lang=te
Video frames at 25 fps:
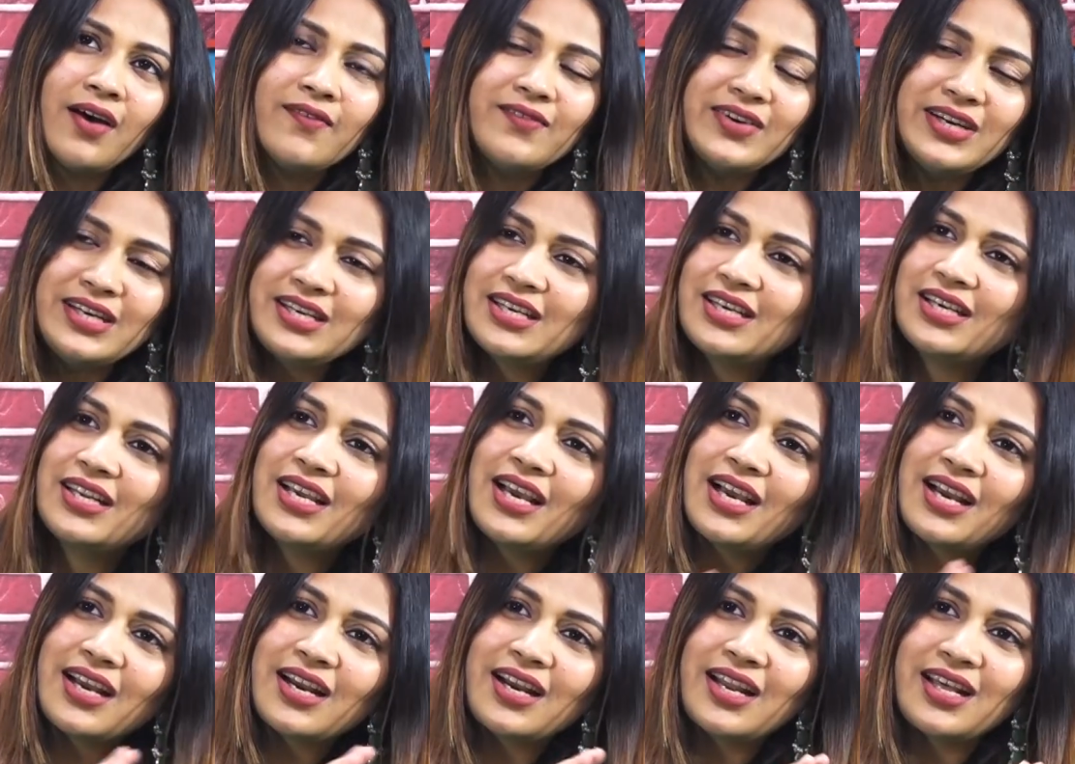వెంటనే
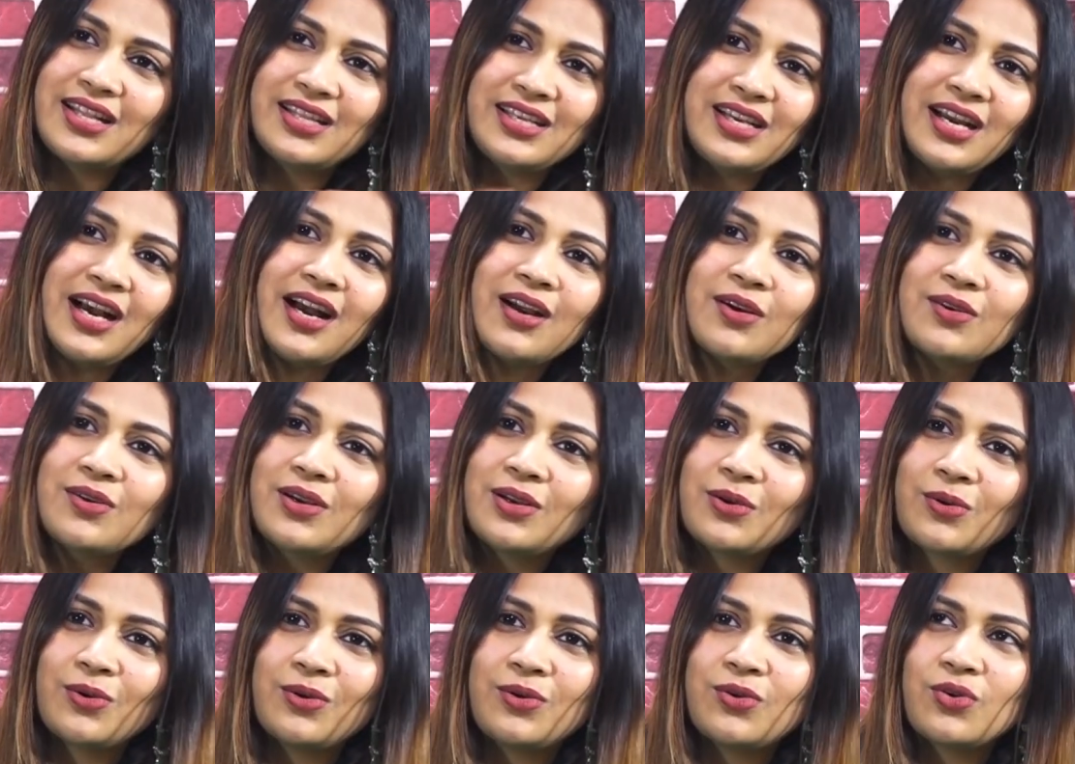అక్కడ అది
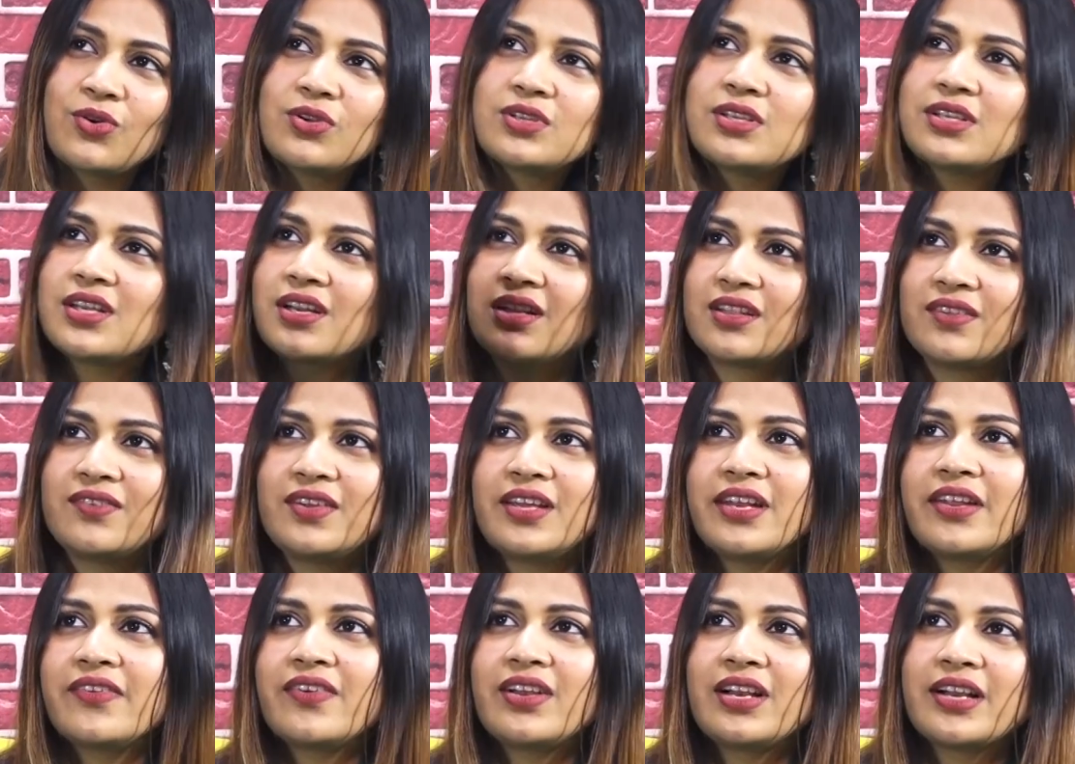కాకుండా కొన్ని రోజుల తర్వాత
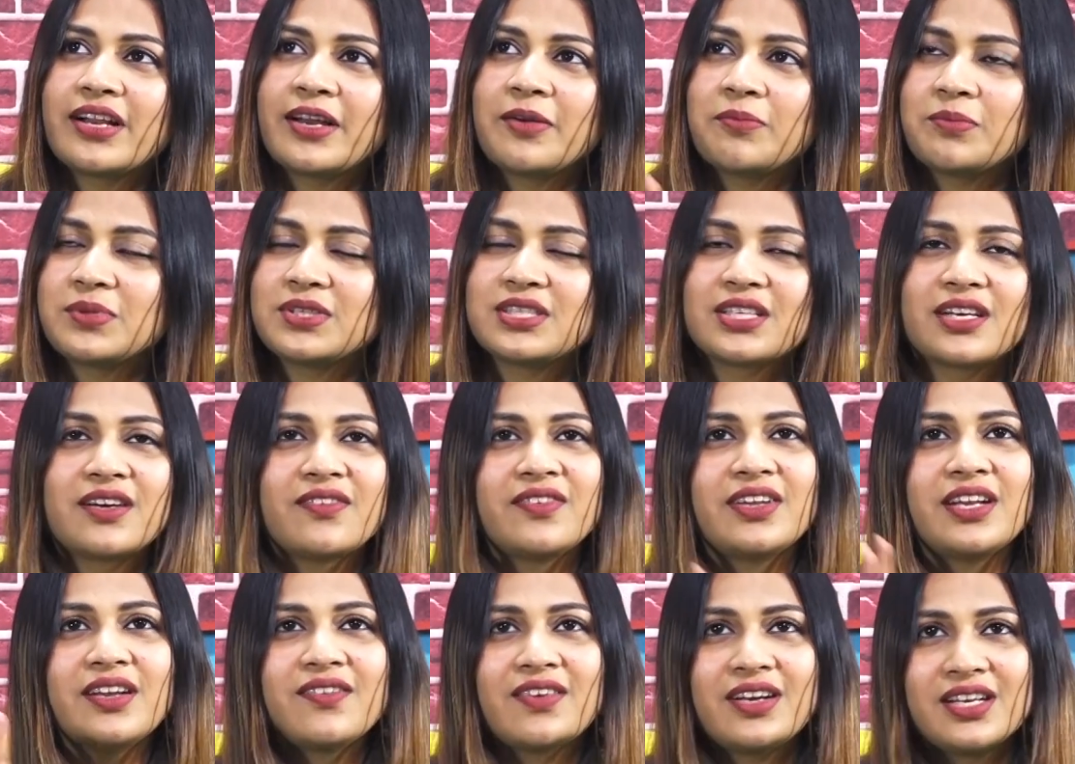వేరే వాళ్ళకి అనిపించి అక్కడ
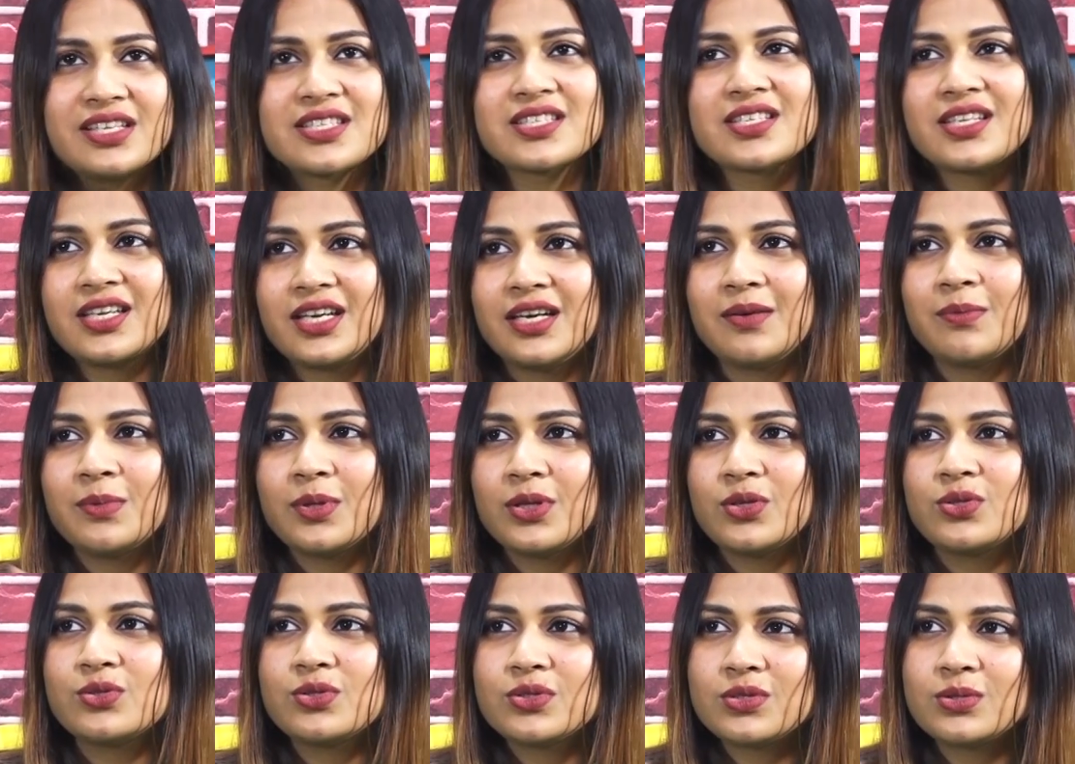వేరే వాళ్ళ స్క్రీన్
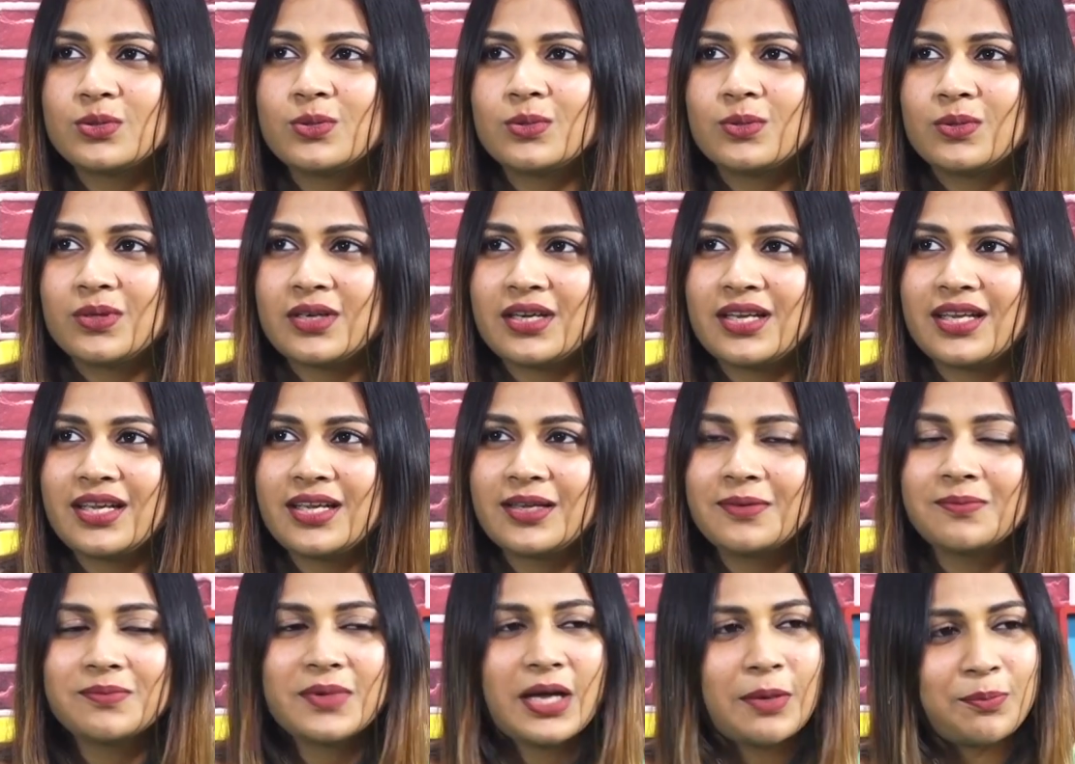మీద చూస్తూ ఉంటే
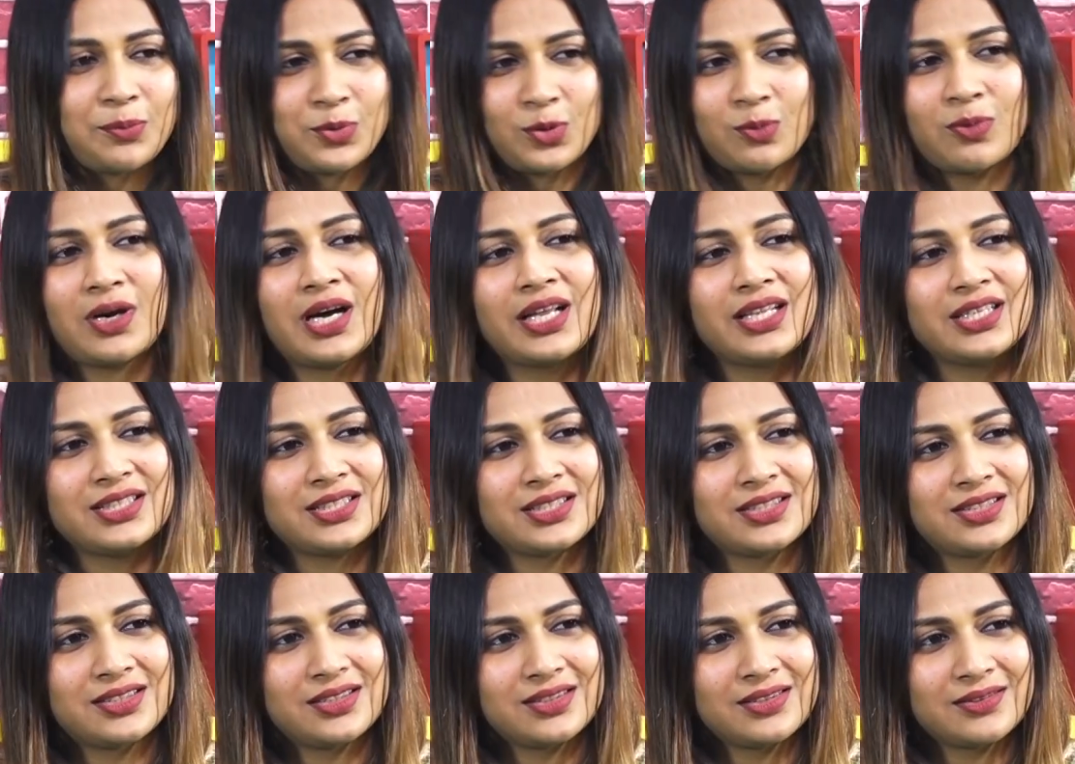అప్పుడు
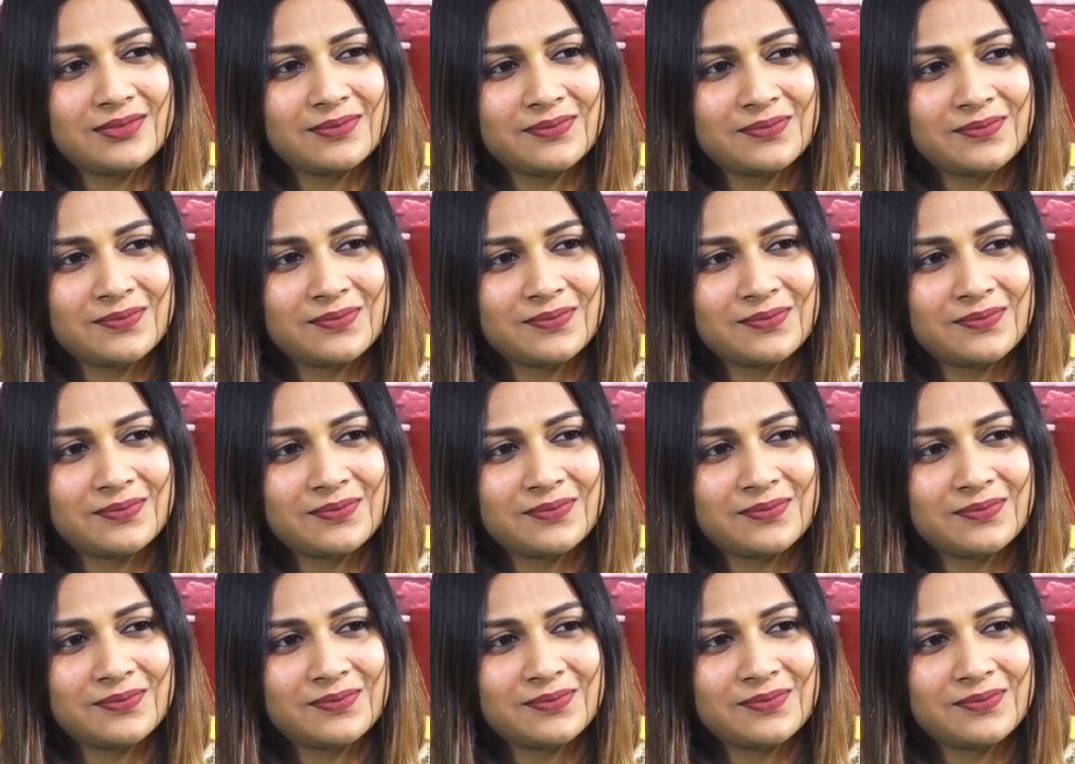బాధేస్తుంది